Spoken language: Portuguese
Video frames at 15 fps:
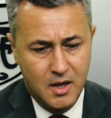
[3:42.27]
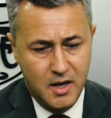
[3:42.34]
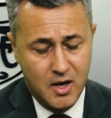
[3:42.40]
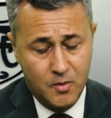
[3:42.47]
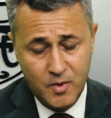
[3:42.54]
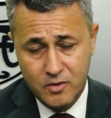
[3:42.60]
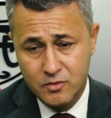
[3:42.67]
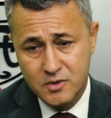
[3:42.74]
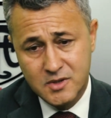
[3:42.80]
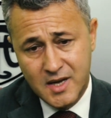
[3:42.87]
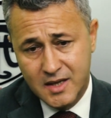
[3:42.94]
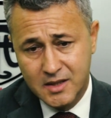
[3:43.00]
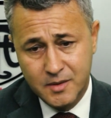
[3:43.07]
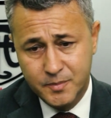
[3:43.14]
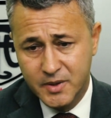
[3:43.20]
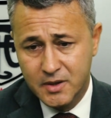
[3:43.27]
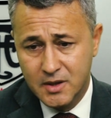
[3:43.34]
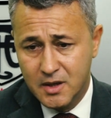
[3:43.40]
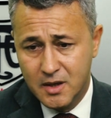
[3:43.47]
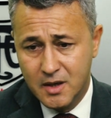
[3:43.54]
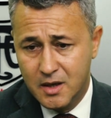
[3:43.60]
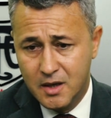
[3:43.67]
é uma cruzada
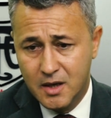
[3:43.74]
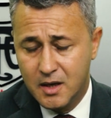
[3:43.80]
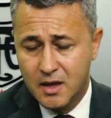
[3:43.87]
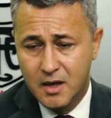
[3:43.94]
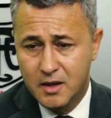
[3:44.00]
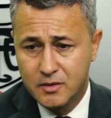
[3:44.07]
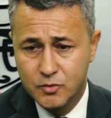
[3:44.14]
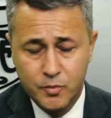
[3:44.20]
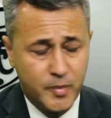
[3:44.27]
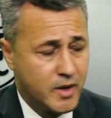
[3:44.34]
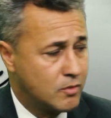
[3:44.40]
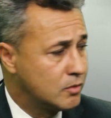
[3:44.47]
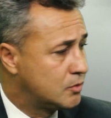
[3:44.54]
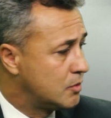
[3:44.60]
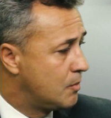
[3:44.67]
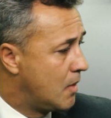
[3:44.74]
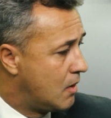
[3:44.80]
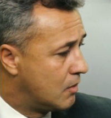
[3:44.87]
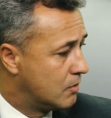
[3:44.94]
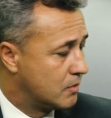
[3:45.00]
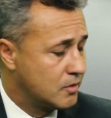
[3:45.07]
pela, do bem contra o mal.